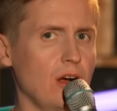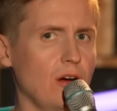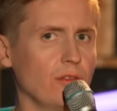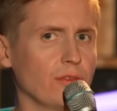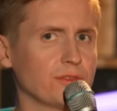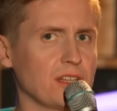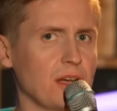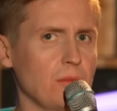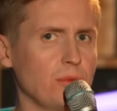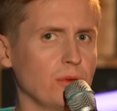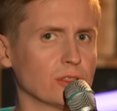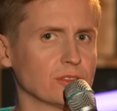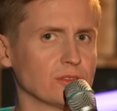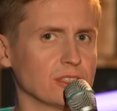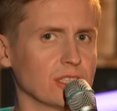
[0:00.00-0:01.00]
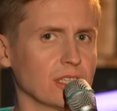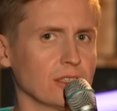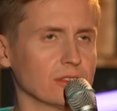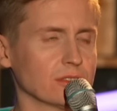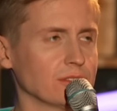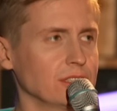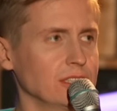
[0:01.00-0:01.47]
auf Tampons wird
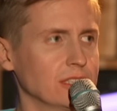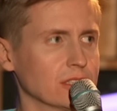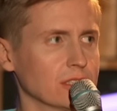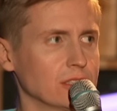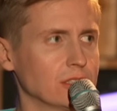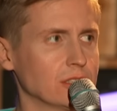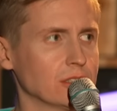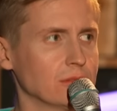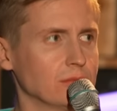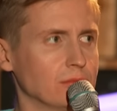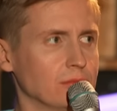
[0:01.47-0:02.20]
erniedrigt.